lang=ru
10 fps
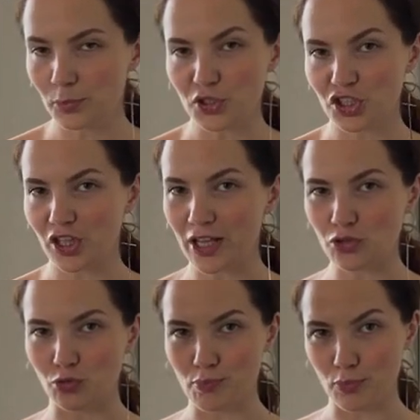по
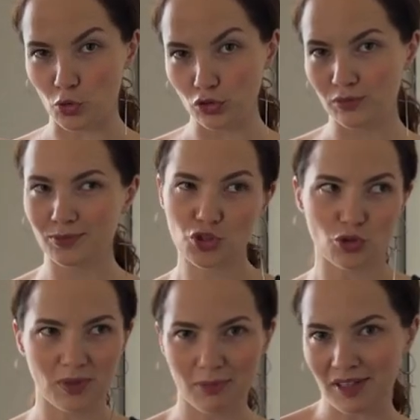желанию мед, ну
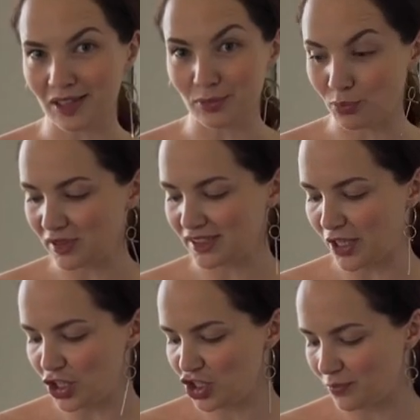чтобы лимонад был
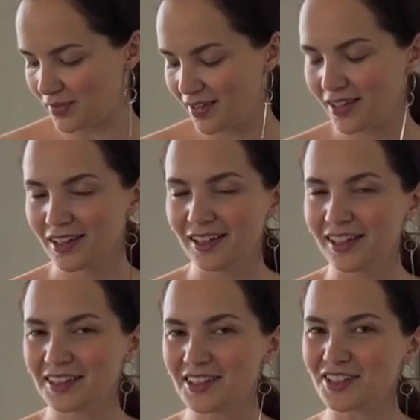послаще,
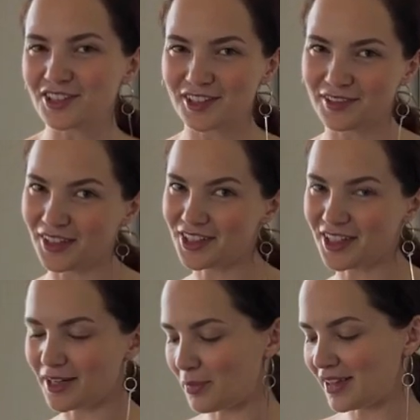и, конечно же,
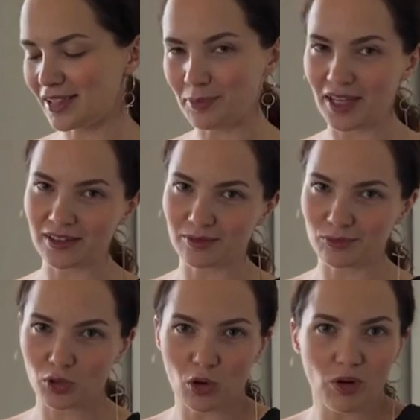свежая ароматная мята.
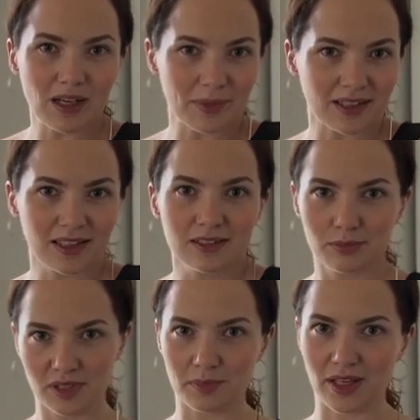Но какой лимонад
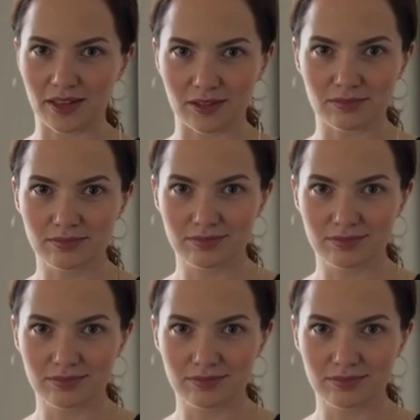без мяты?